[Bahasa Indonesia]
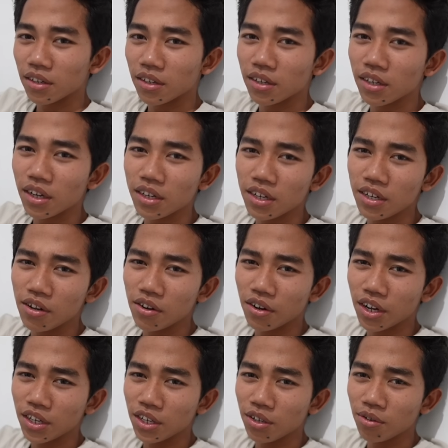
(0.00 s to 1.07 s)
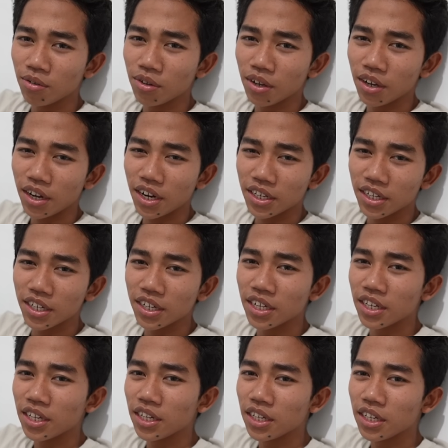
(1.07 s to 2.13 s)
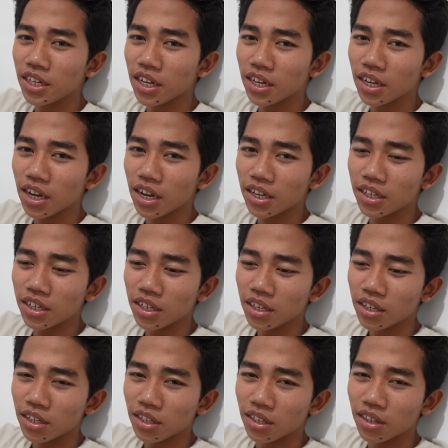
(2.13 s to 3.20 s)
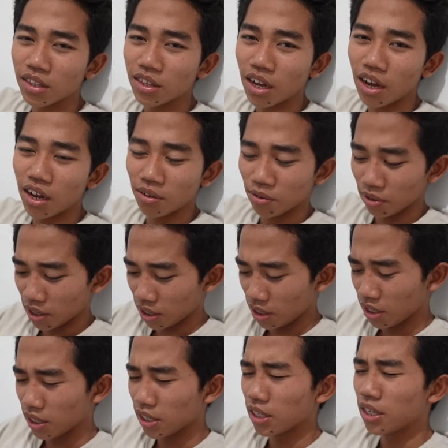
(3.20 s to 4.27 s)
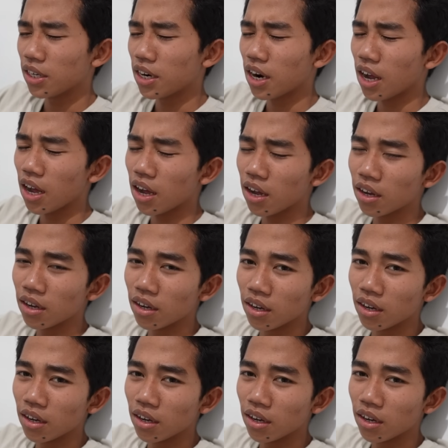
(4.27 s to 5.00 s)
Jadi di lokasi syuting ada sedikit insiden guys Tanganku jadi cedera